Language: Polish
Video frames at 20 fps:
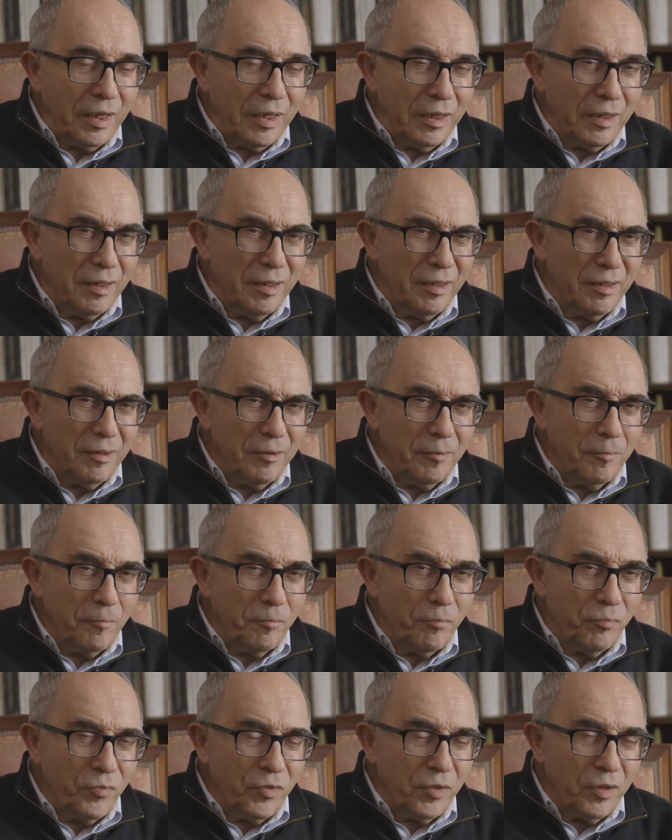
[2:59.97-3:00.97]
e,
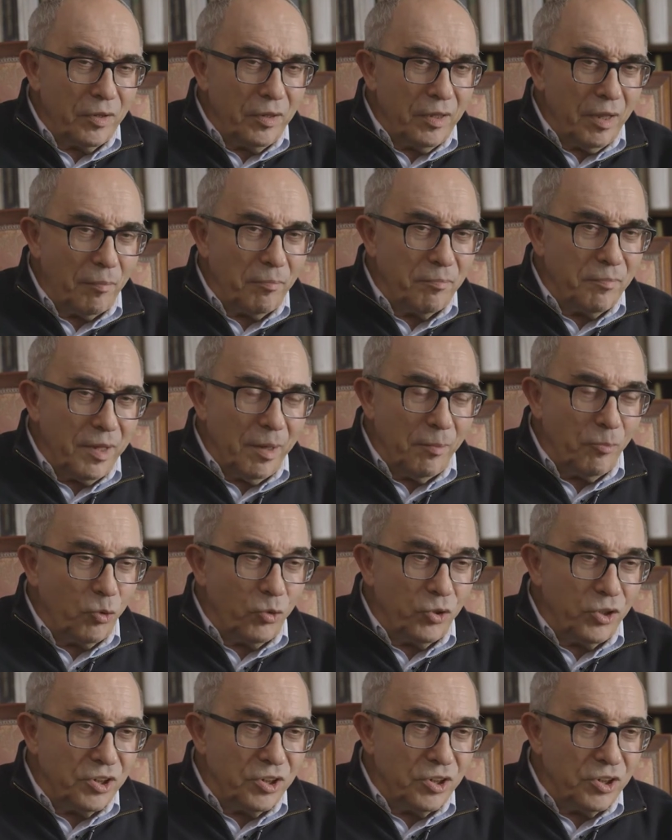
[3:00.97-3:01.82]
ja bym nie mógł